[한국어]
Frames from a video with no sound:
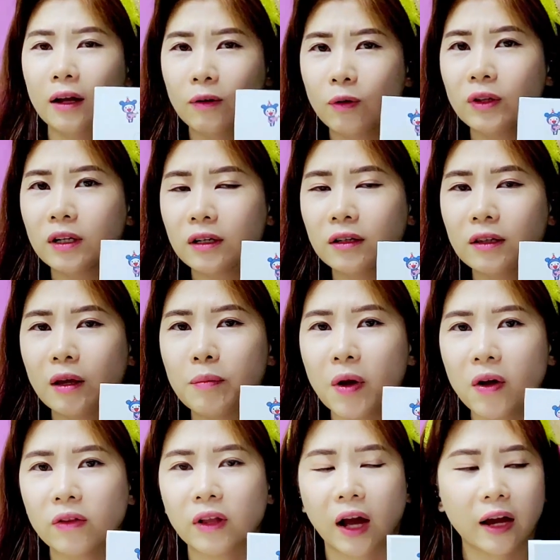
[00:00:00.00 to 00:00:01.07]
한 권을
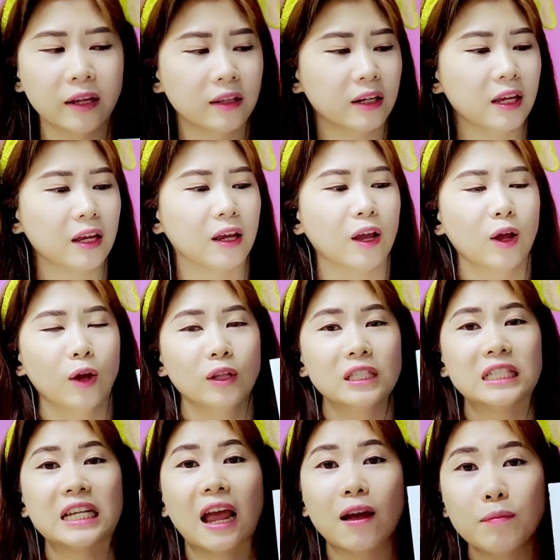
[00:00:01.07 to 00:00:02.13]
끝내면 아이들이
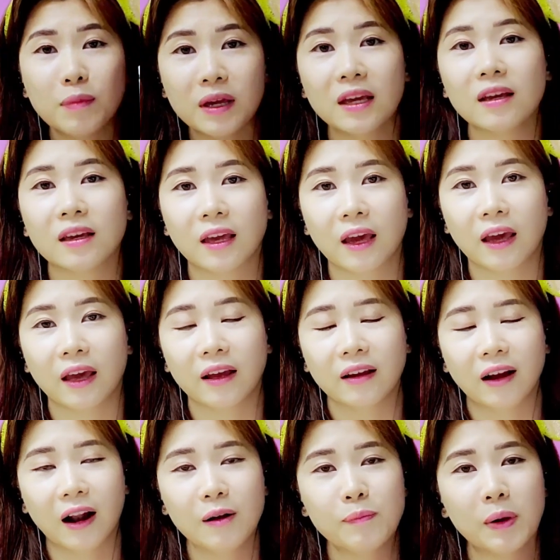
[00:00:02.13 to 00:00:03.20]
재미있게
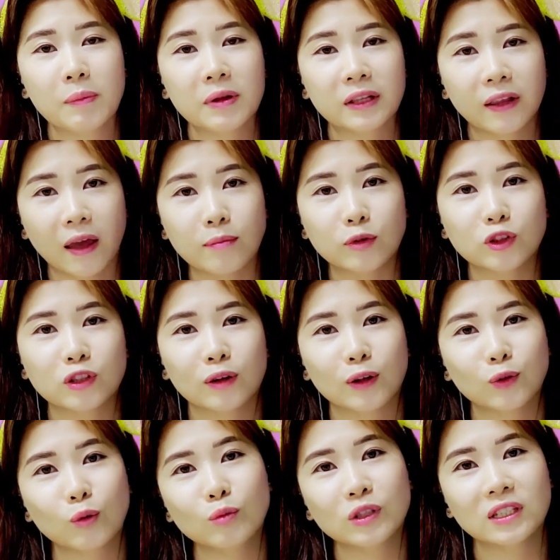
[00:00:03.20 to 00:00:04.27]
알파벳 대문자와
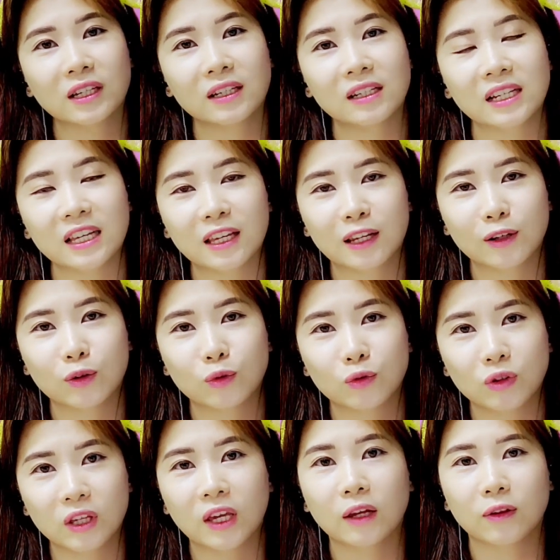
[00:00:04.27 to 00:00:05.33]
소문자를 익힐
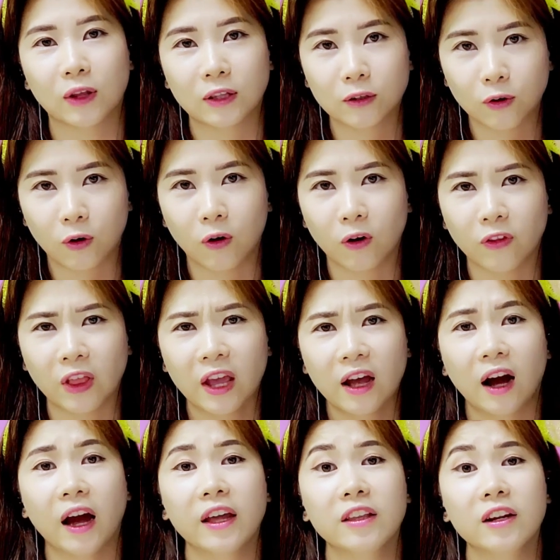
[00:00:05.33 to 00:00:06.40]
수 있게 되는 것,
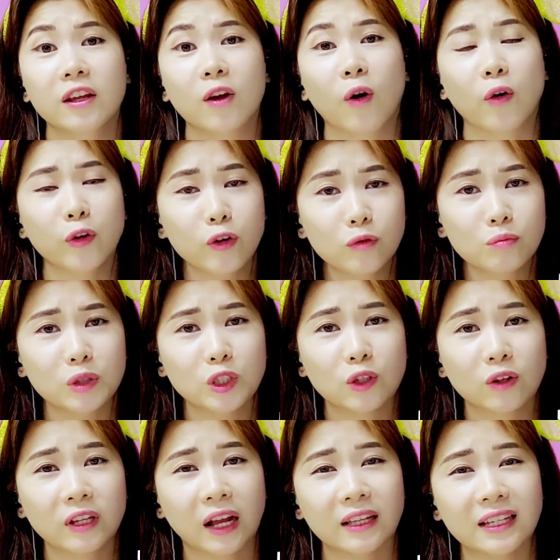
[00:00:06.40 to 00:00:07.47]
아이들에게 어려운
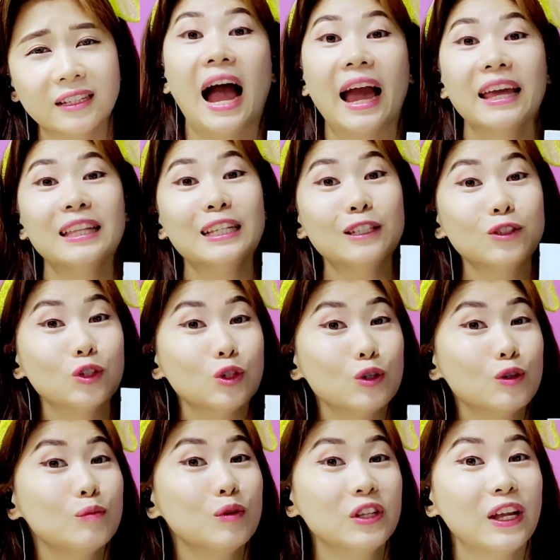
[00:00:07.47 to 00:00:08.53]
미션이 아닌 아이들이
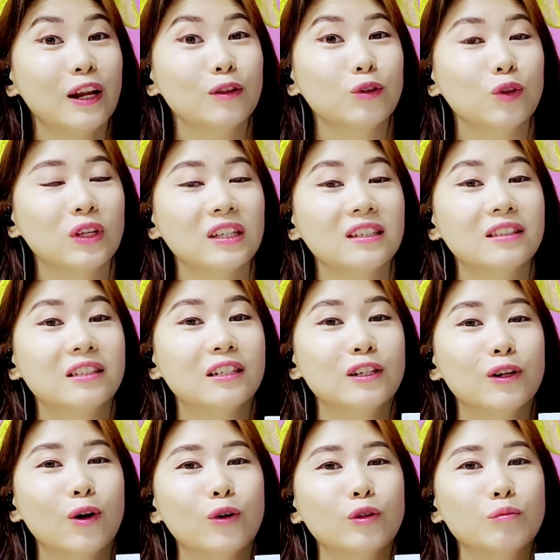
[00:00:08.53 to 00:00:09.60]
충분히 할 수 있는
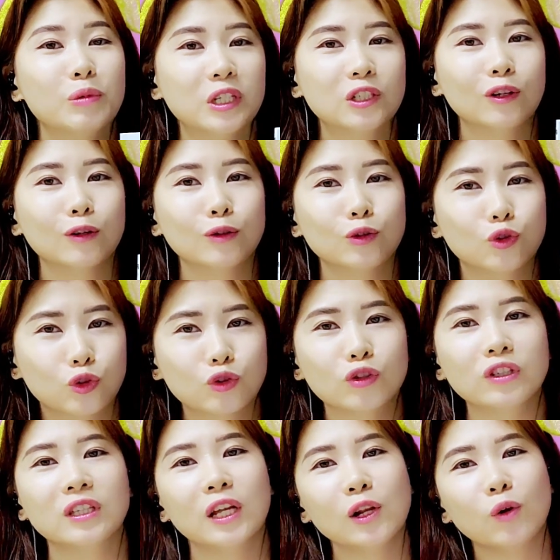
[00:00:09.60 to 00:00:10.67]
즐거운 미션을
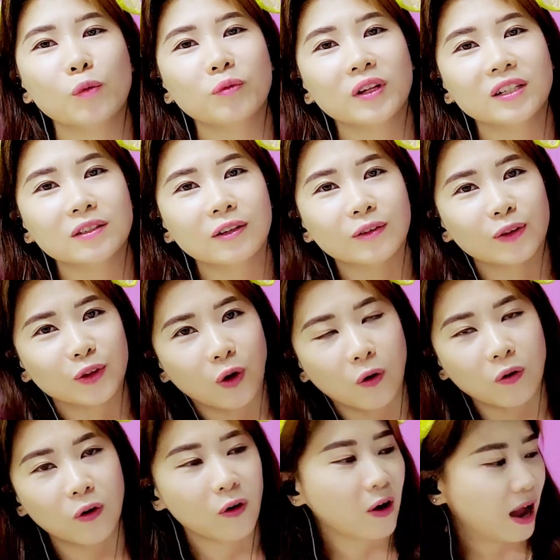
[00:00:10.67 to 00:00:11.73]
주는 7살 첫
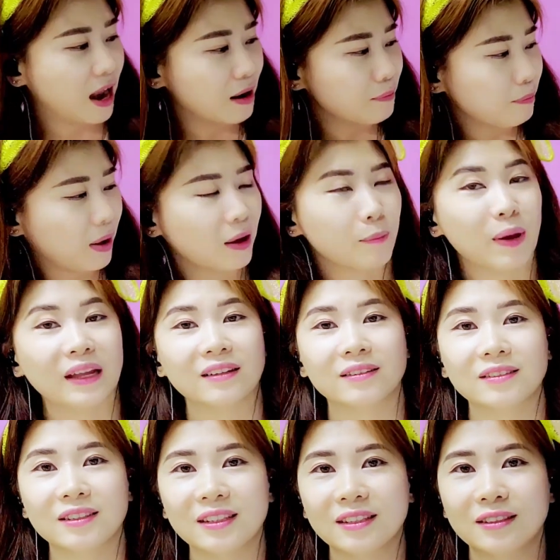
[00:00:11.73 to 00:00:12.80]
영어 알파벳
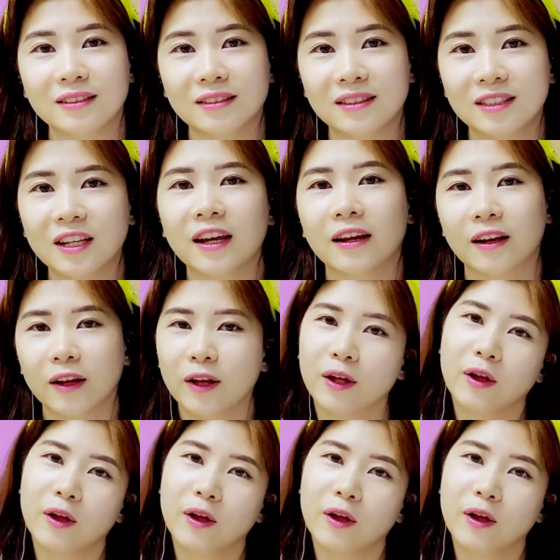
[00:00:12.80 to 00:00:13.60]
시리즈 책